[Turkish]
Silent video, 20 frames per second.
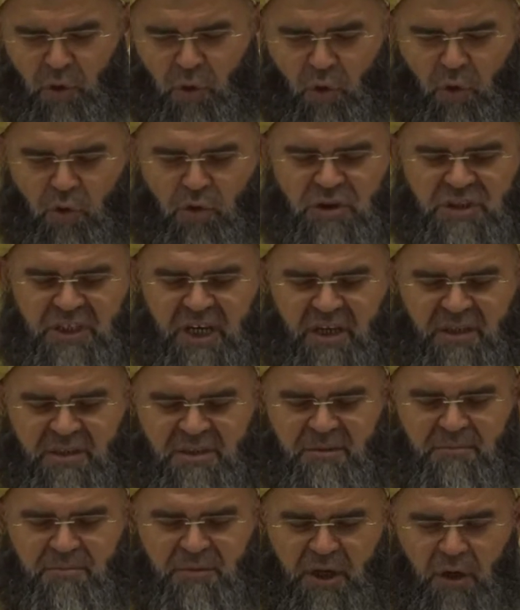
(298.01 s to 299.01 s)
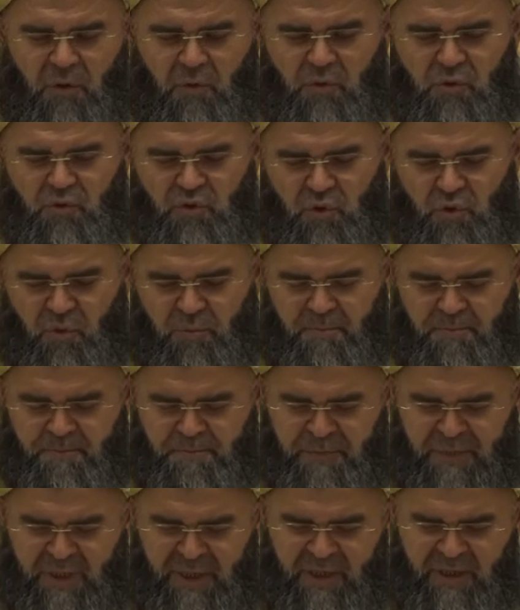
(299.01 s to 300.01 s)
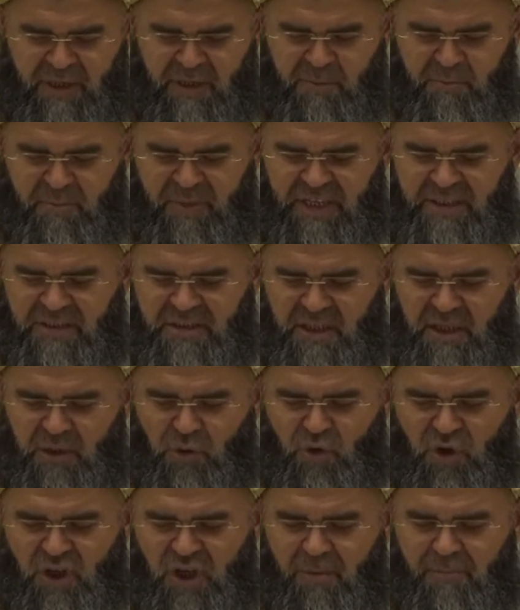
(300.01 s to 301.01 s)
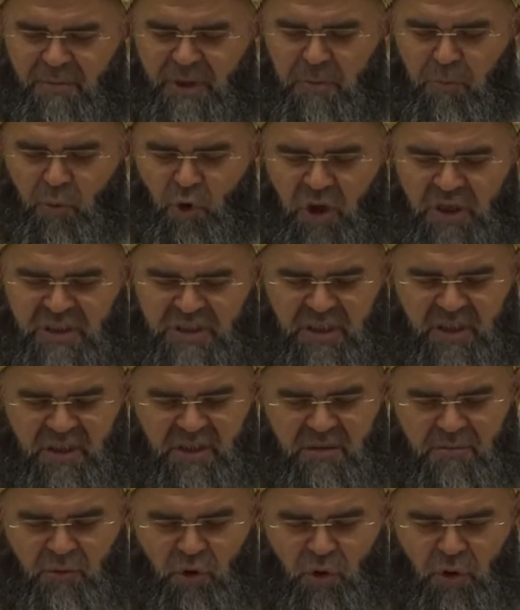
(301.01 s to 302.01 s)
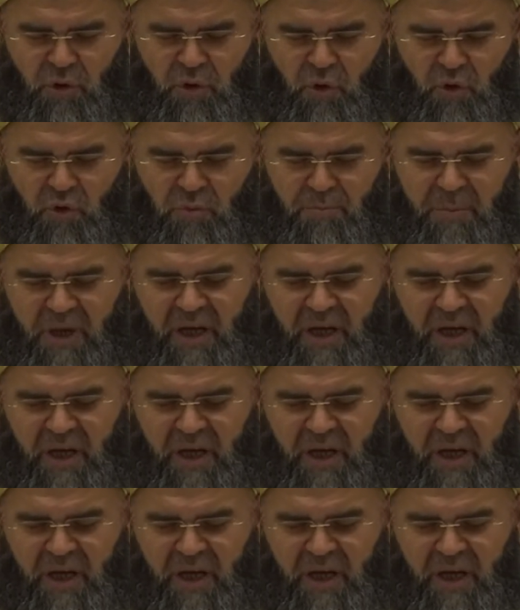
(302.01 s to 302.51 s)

oğulcağızım, yavrucuğum, ben seni rüyamda boğazladığımı görüyorum.